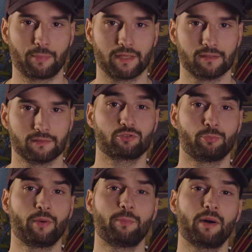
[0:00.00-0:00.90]
pas la peine. Je
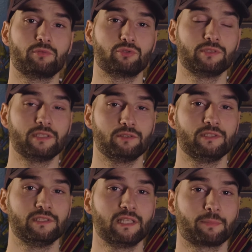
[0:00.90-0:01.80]
peux pas vous donner
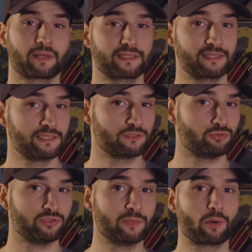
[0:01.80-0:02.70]
une idée précise
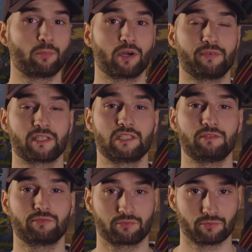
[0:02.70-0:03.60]
du déploiement
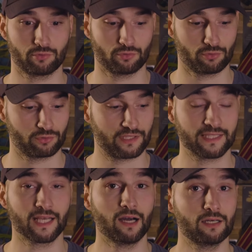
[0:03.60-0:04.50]
effectif des
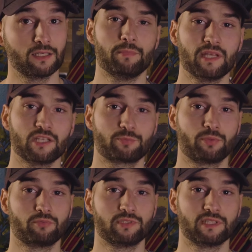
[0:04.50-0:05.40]
dégâts, mais je
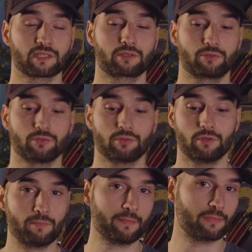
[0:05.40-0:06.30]
peux vous dire
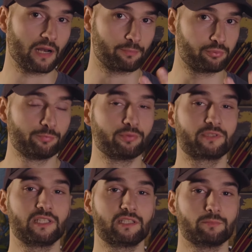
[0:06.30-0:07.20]
que même à la plus
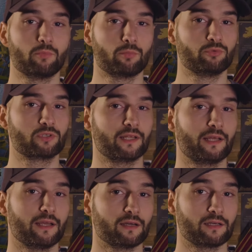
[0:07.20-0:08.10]
petite bombe
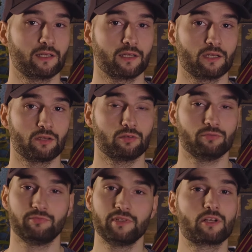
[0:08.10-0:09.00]
nucléaire,
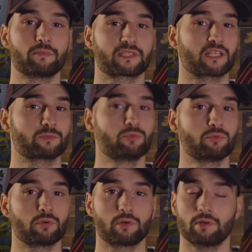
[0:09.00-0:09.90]
une ville comme
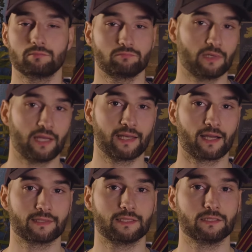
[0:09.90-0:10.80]
Strasbourg, elle est
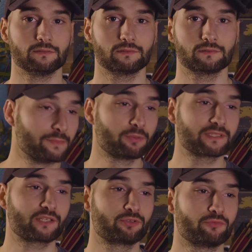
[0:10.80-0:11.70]
rasée. Hein. C'est pour
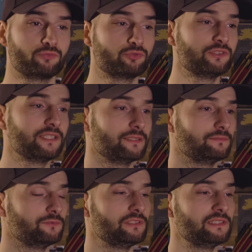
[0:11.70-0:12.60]
ça que vous
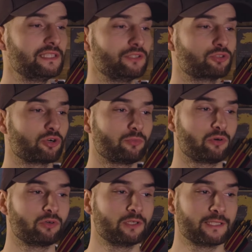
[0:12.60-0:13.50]
donner une idée de
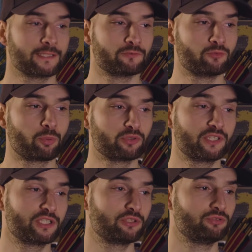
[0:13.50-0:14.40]
comment vous
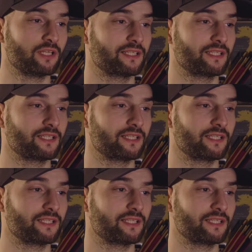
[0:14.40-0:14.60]
protéger d'une